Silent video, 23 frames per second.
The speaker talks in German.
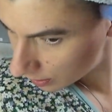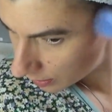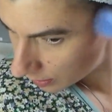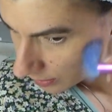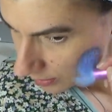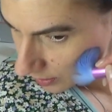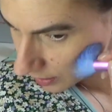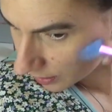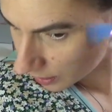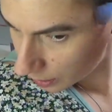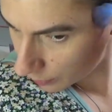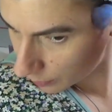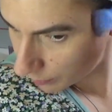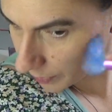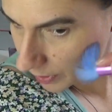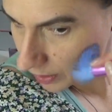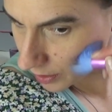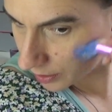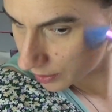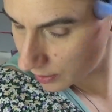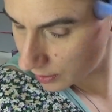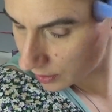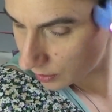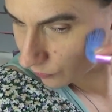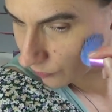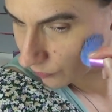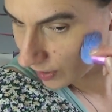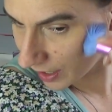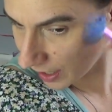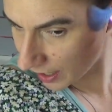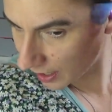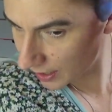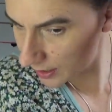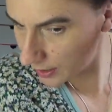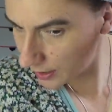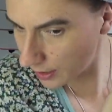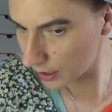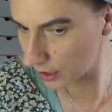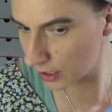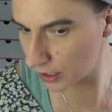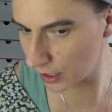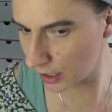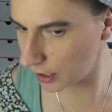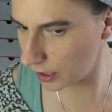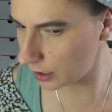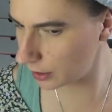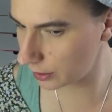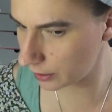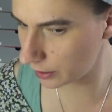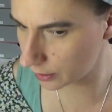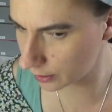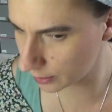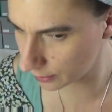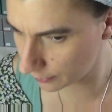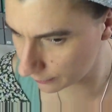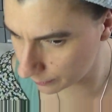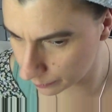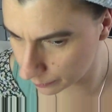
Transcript: sichtbar ist, weiß ich nicht.